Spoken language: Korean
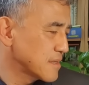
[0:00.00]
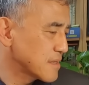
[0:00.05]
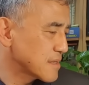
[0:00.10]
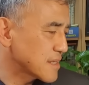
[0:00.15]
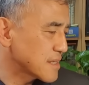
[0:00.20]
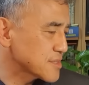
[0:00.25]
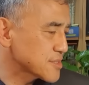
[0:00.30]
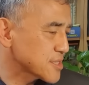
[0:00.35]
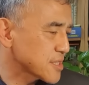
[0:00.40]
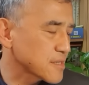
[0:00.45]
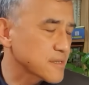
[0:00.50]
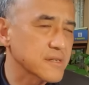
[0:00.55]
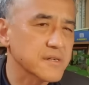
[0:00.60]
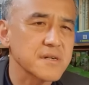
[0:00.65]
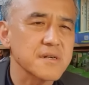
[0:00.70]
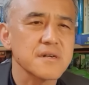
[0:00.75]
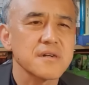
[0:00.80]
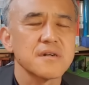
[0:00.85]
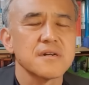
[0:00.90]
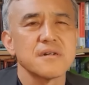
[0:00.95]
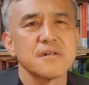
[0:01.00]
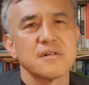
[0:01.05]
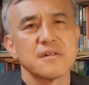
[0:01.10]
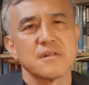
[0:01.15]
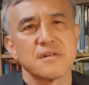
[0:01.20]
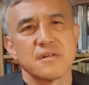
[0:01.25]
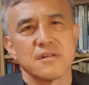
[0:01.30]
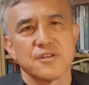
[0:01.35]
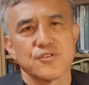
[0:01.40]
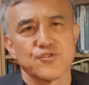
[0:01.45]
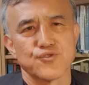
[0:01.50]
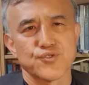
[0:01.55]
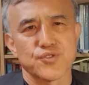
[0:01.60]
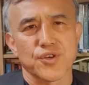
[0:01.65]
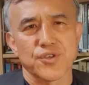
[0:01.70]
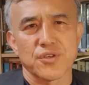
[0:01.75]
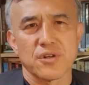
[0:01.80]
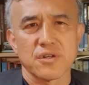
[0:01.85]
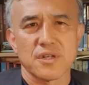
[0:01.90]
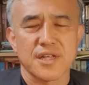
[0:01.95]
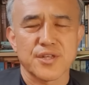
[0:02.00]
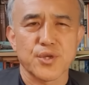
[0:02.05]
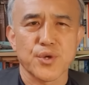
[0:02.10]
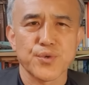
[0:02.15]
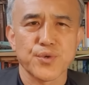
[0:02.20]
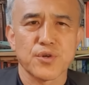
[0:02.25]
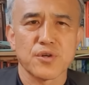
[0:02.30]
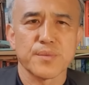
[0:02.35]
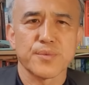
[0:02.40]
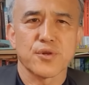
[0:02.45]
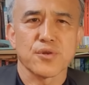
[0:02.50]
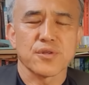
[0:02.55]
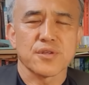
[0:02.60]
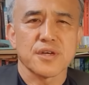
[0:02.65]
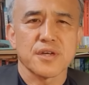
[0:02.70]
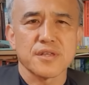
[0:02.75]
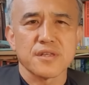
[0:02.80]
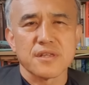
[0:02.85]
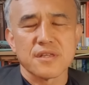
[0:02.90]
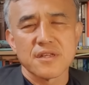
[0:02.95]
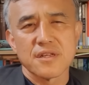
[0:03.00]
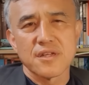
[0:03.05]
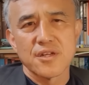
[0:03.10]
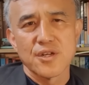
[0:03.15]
라는 책을 윤석열 대통령을 비롯한